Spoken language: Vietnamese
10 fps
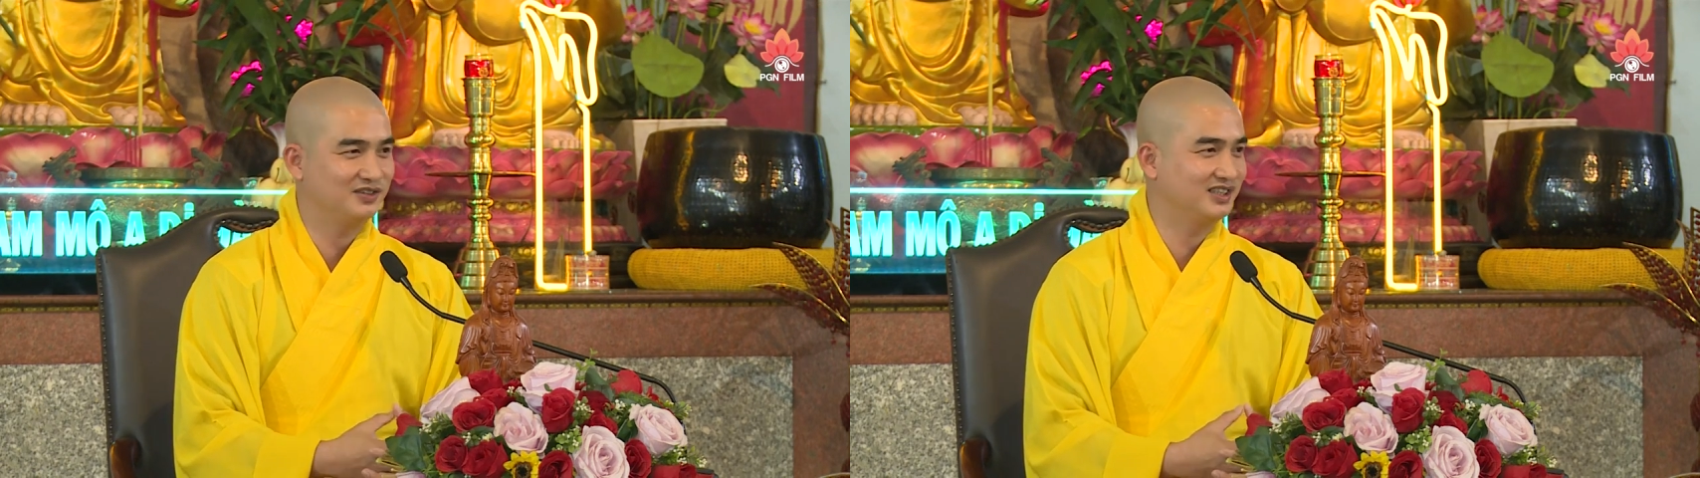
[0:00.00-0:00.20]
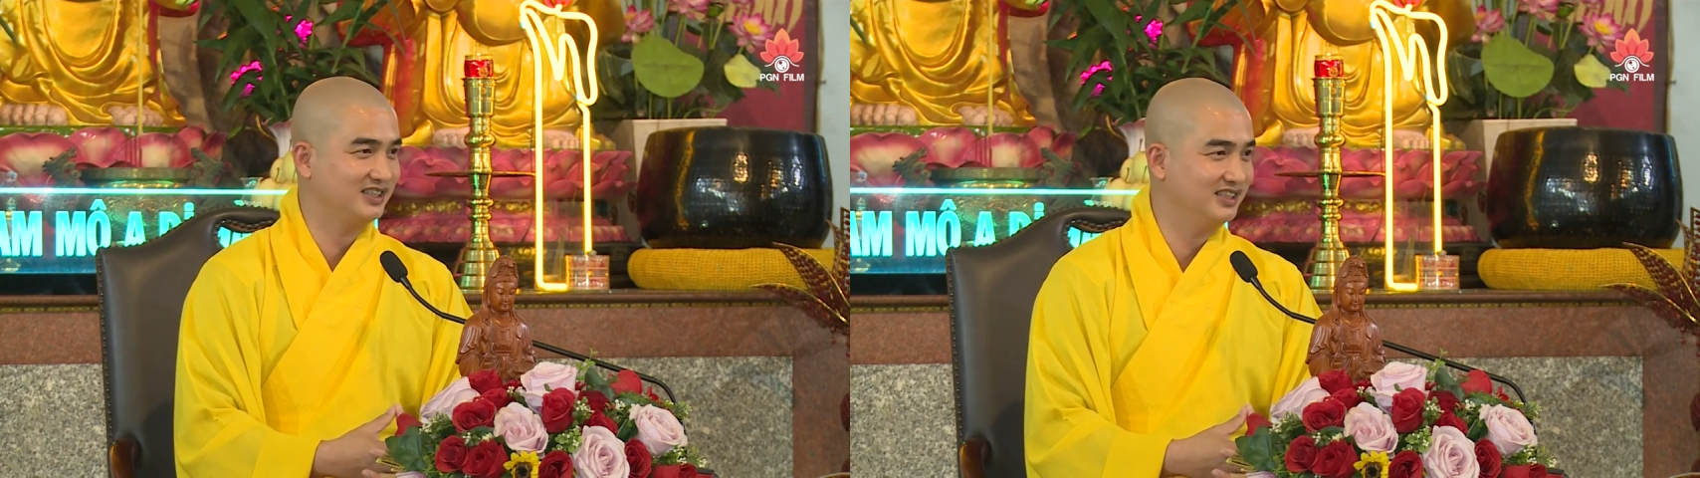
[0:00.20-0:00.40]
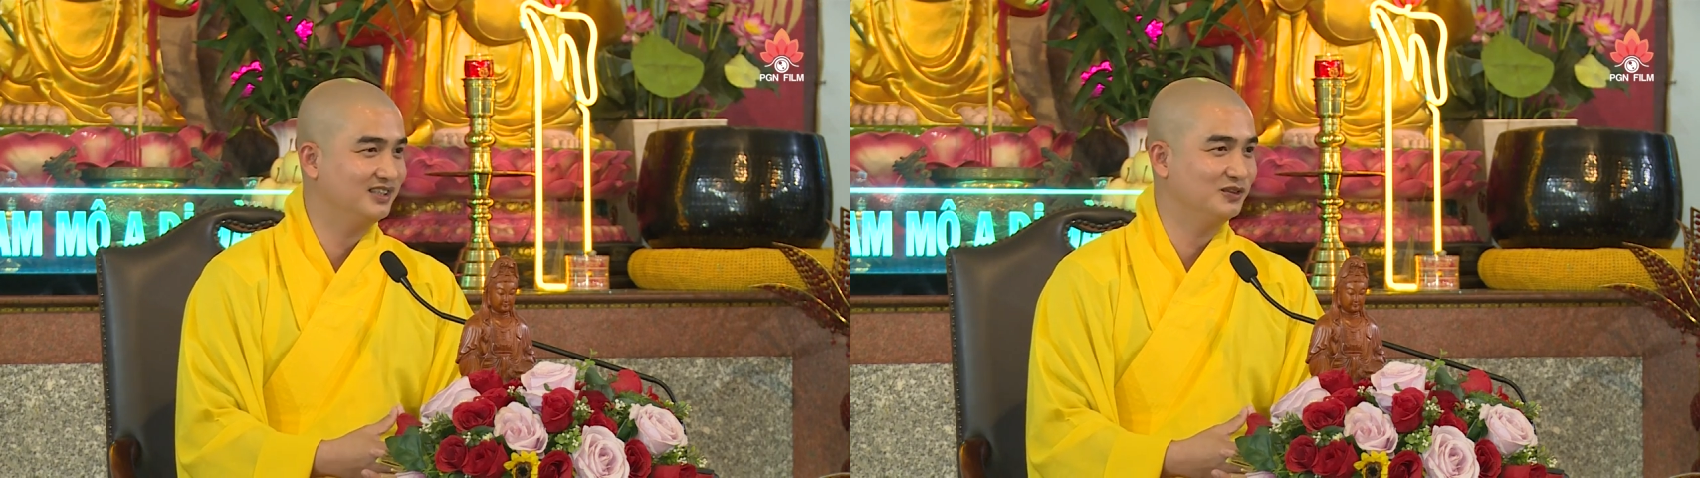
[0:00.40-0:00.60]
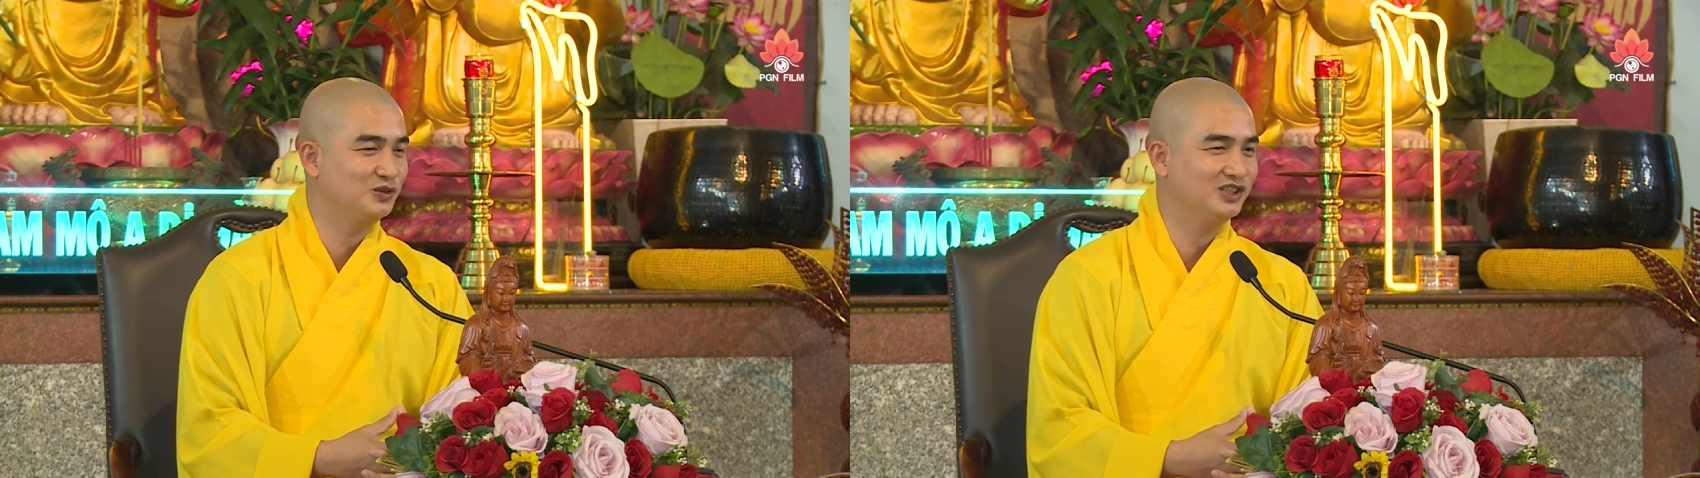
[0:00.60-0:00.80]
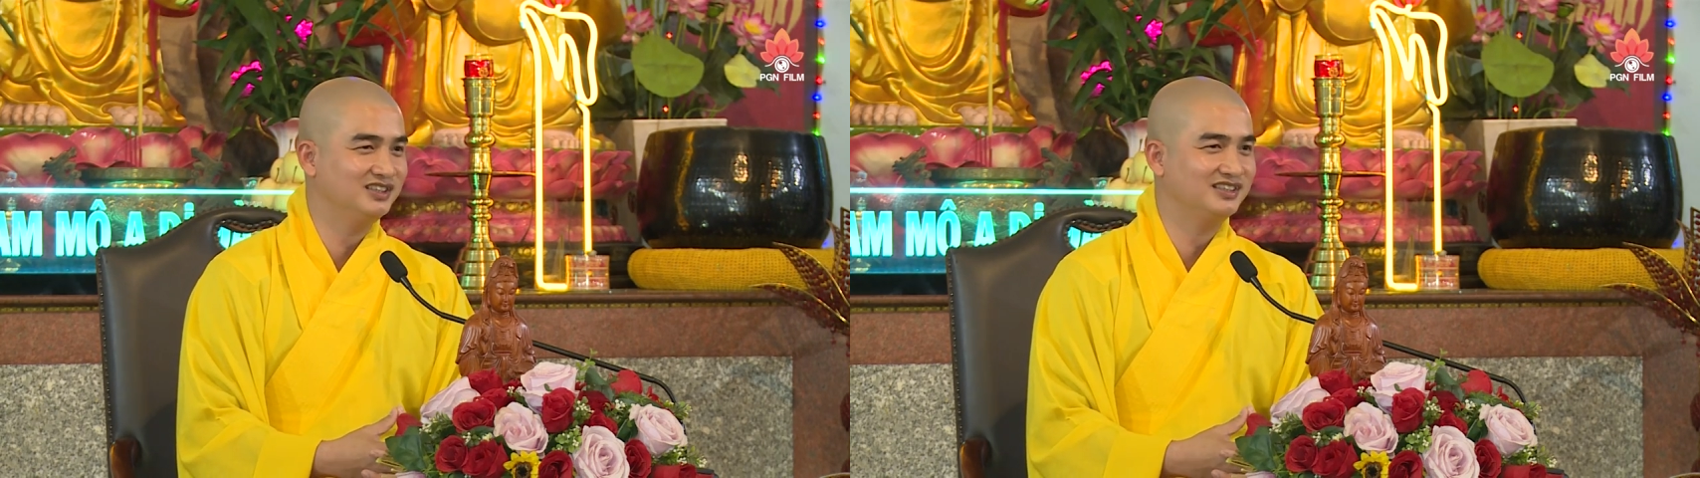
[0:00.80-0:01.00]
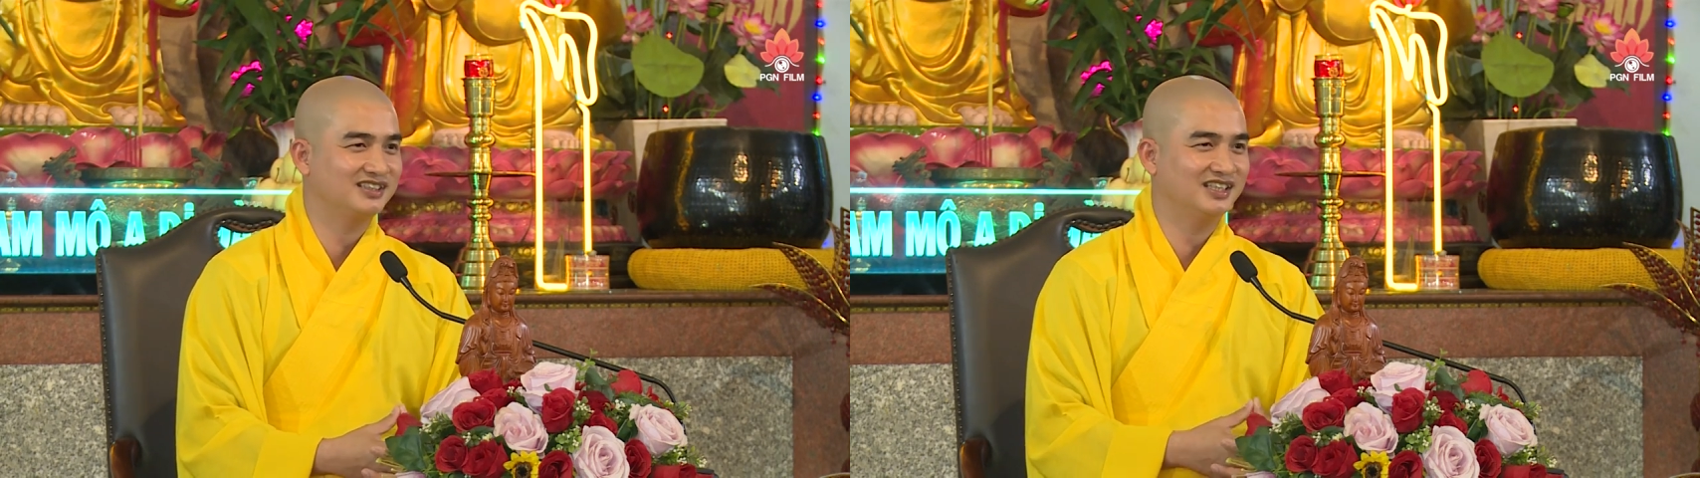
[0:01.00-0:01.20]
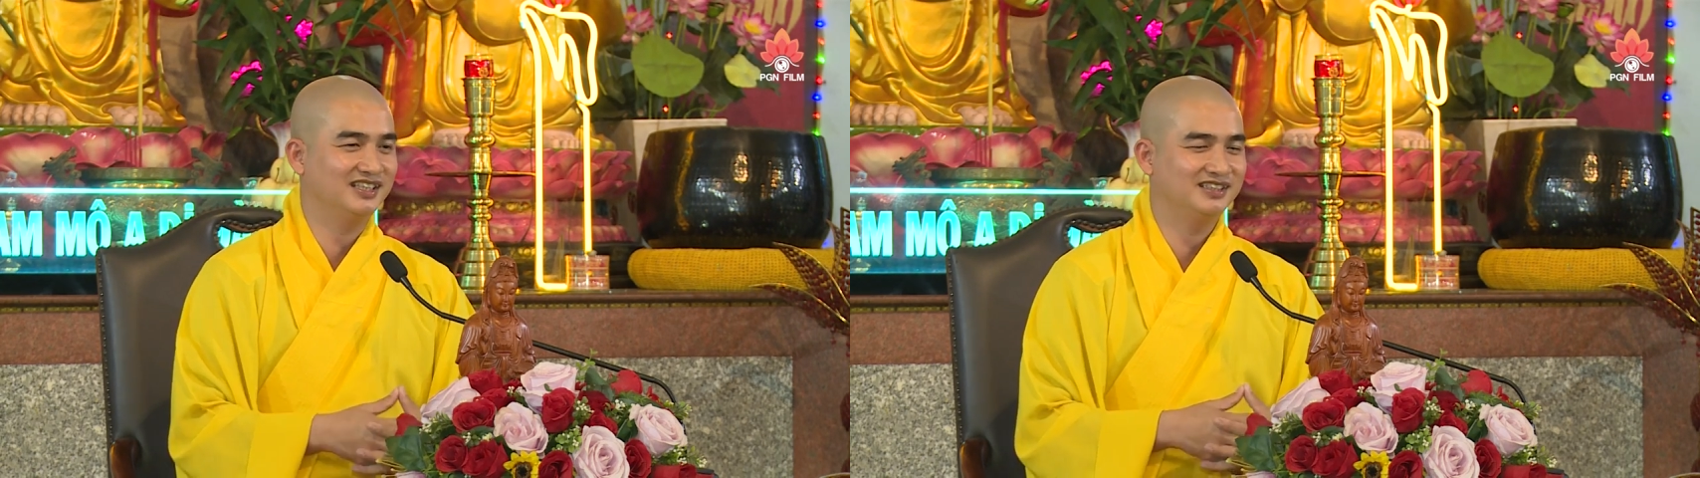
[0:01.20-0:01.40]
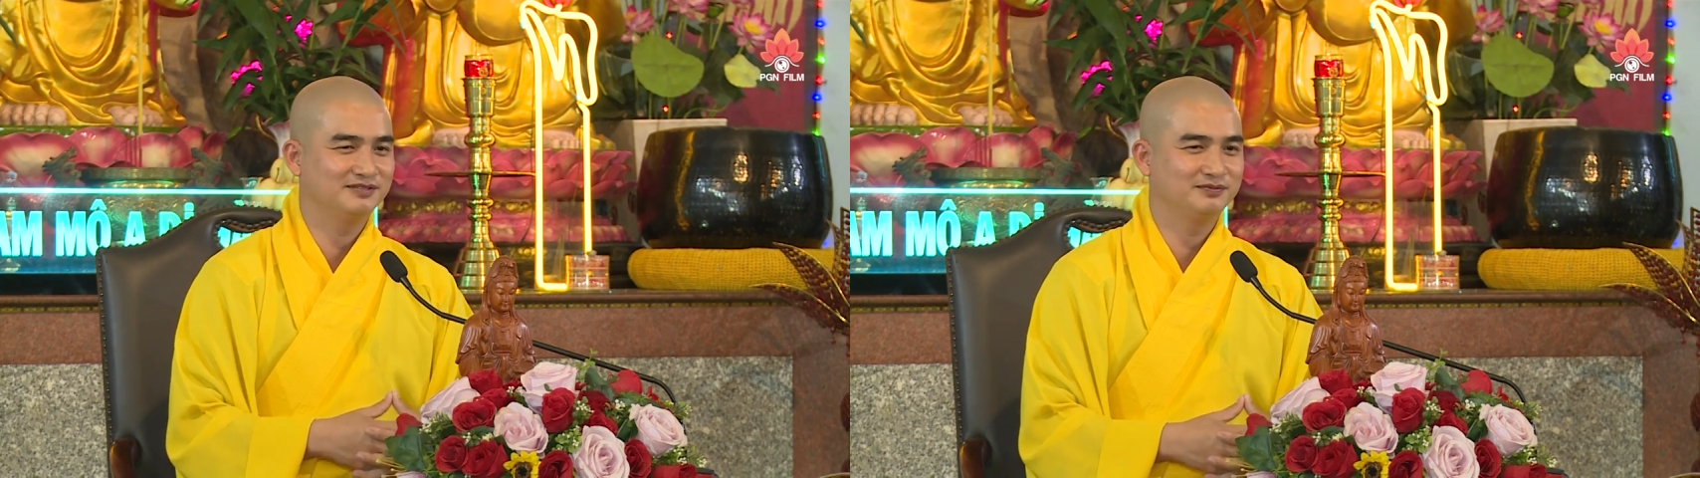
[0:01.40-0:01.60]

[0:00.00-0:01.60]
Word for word: này kia đủ thứ hết cả